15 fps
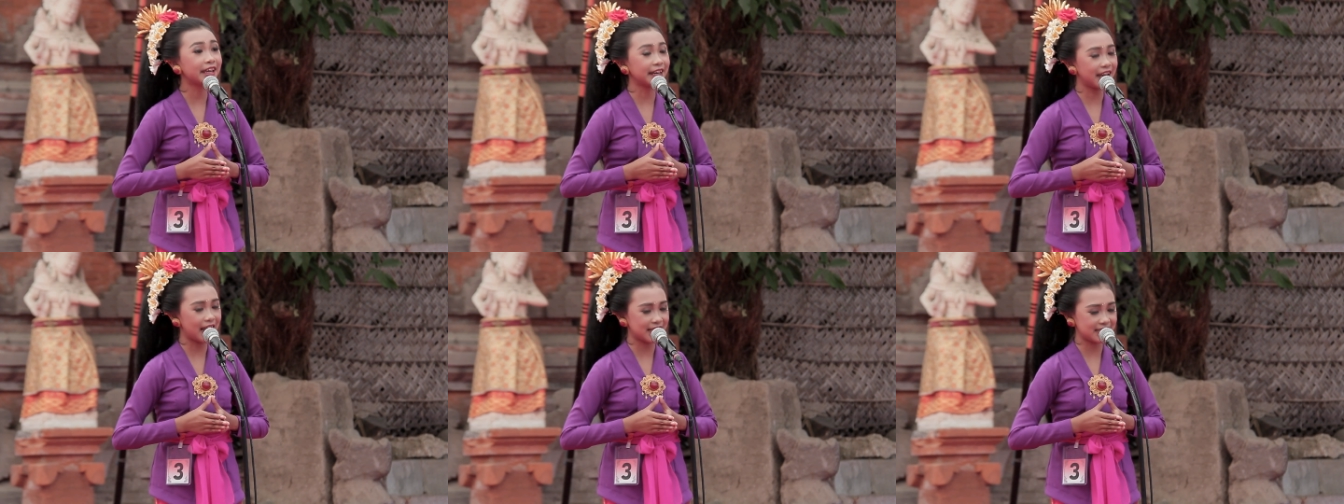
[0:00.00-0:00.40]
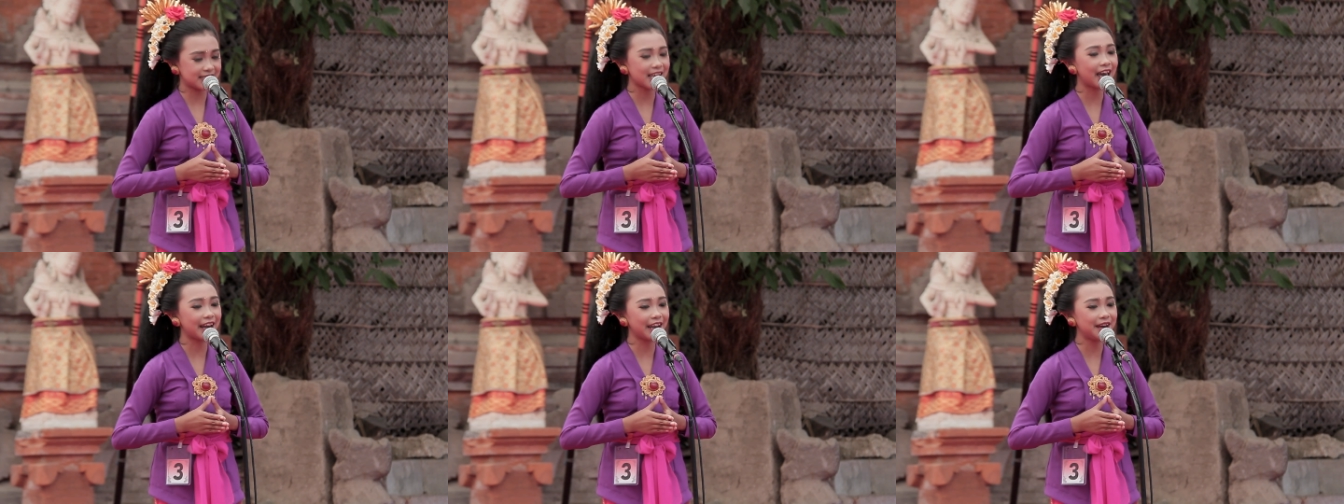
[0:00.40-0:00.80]

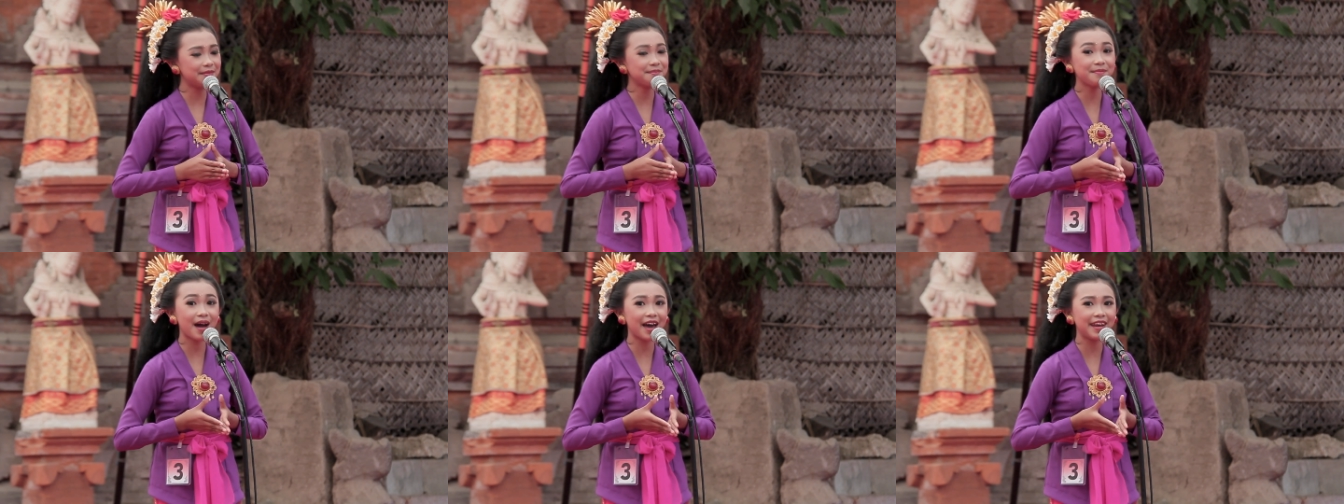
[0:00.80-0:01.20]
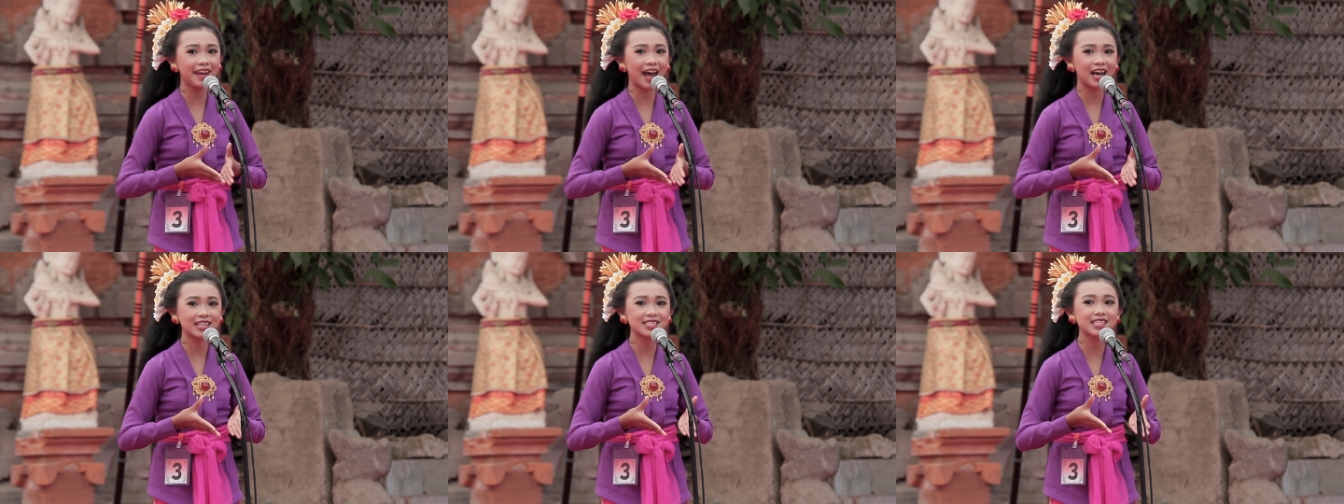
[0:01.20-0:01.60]
kedasarin
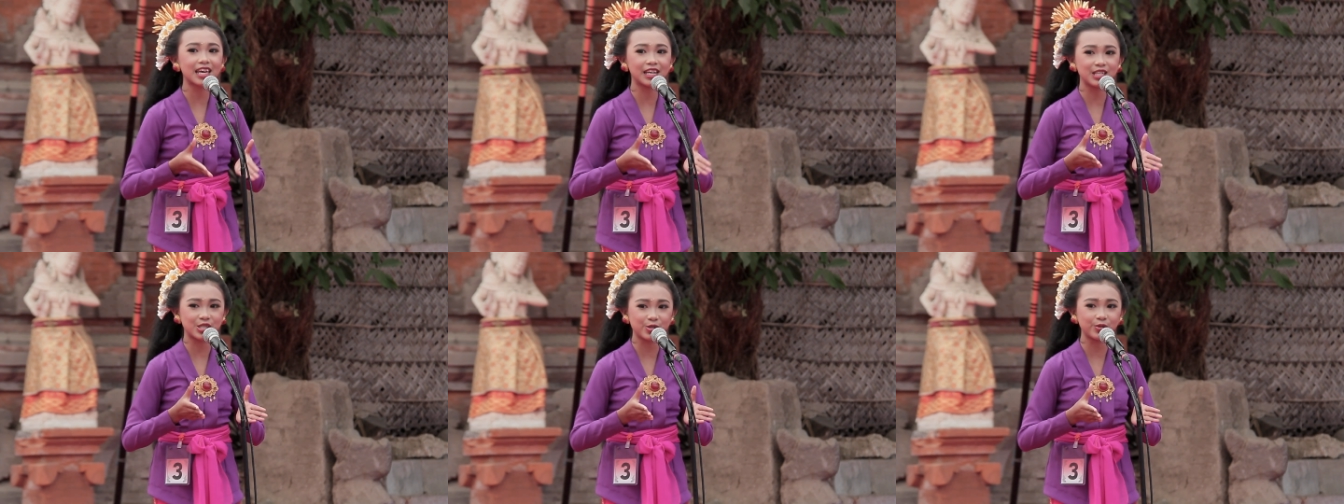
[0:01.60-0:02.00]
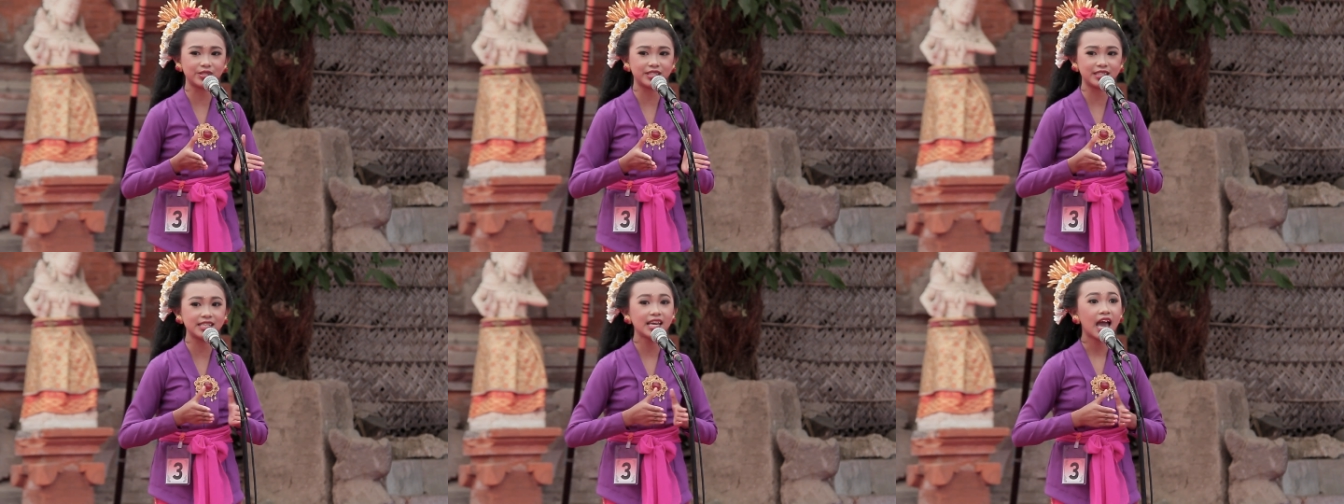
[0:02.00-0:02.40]
mana sani
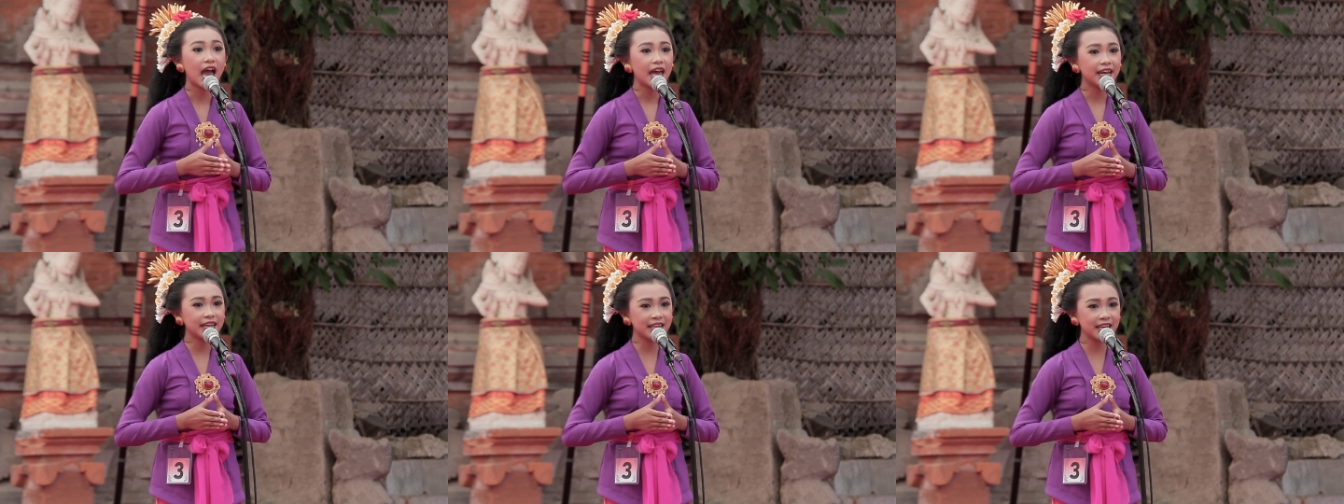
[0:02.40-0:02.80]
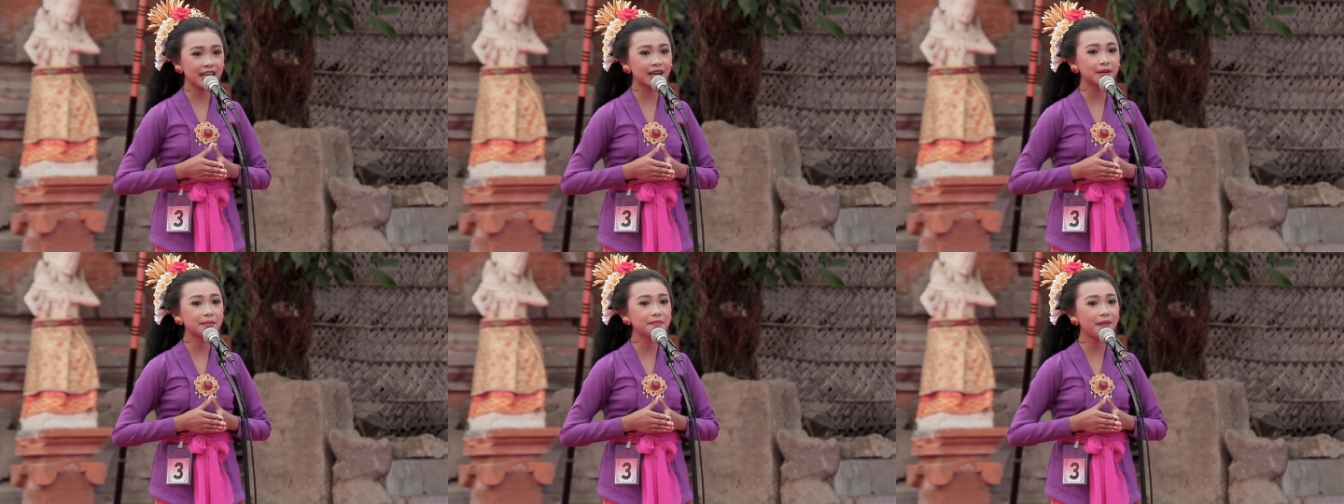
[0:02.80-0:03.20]
suci
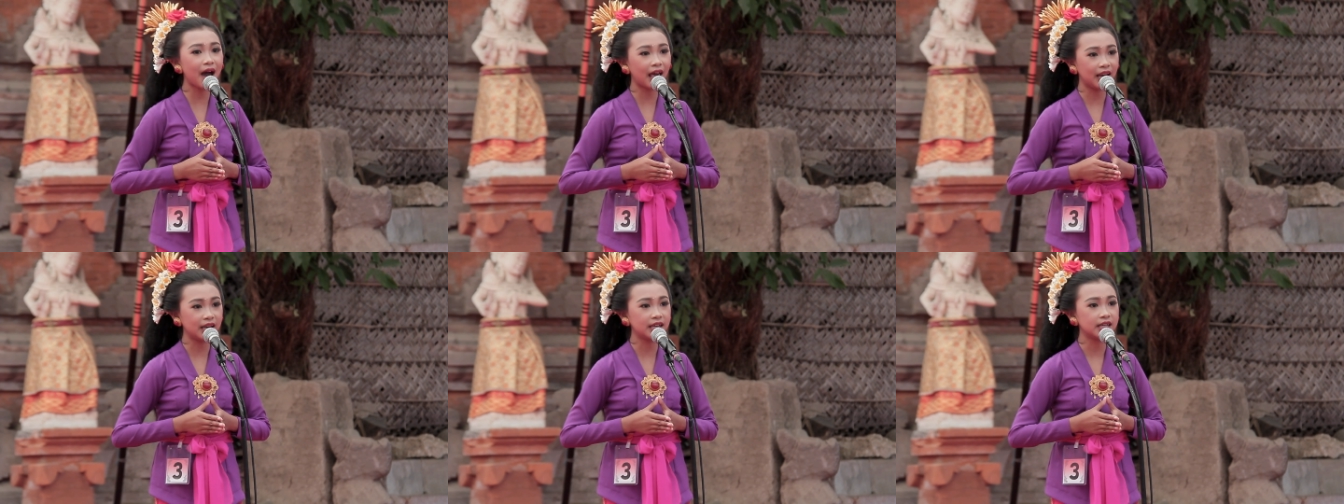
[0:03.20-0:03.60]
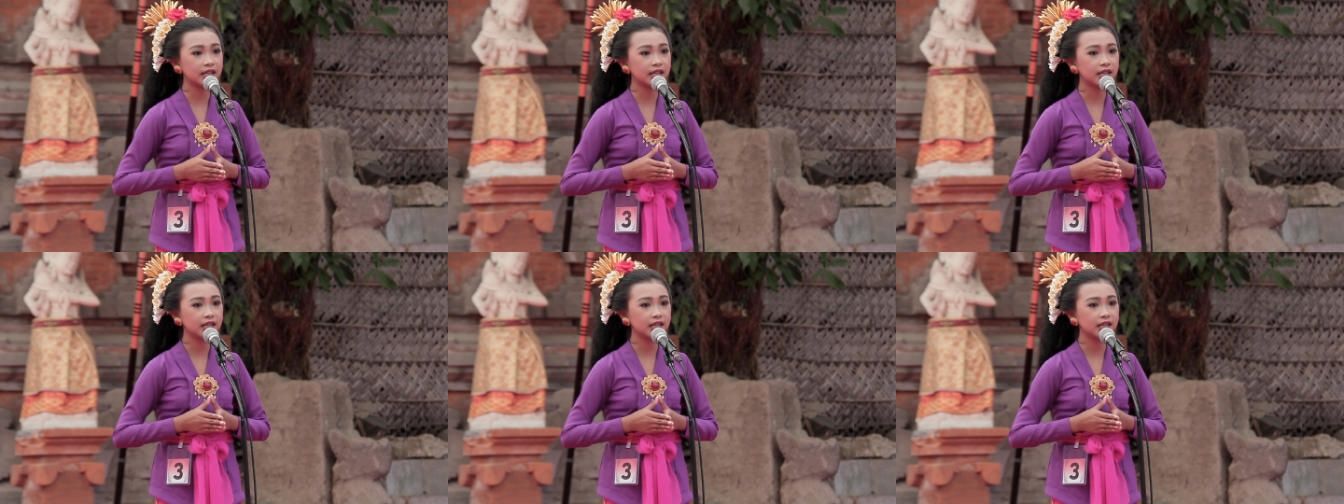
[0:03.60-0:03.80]
nir malu.